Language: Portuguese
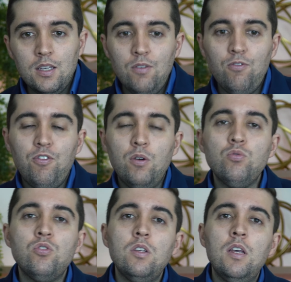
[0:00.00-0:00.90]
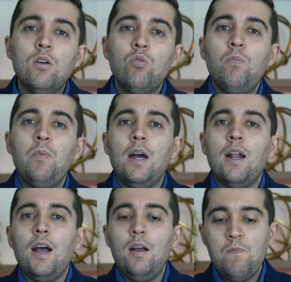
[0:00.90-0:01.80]
que vão se
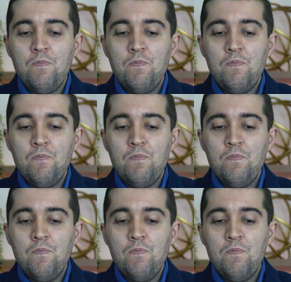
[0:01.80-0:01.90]
recuperar